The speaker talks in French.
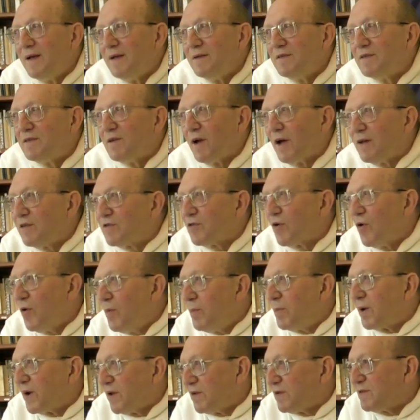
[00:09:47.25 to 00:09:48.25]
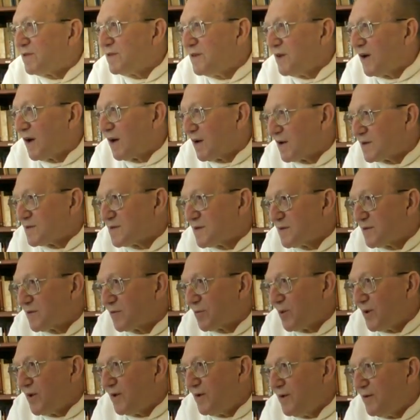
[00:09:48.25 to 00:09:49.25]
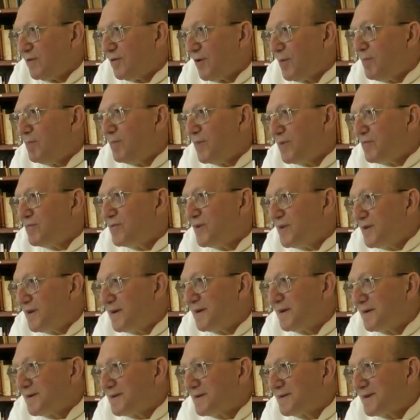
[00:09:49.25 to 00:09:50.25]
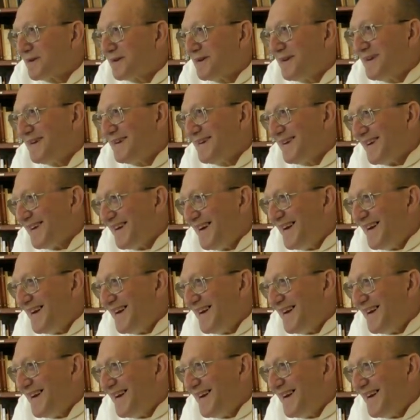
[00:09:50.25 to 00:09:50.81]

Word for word: Seis hombres, hijas. Soyez des hommes, mes filles. Hein.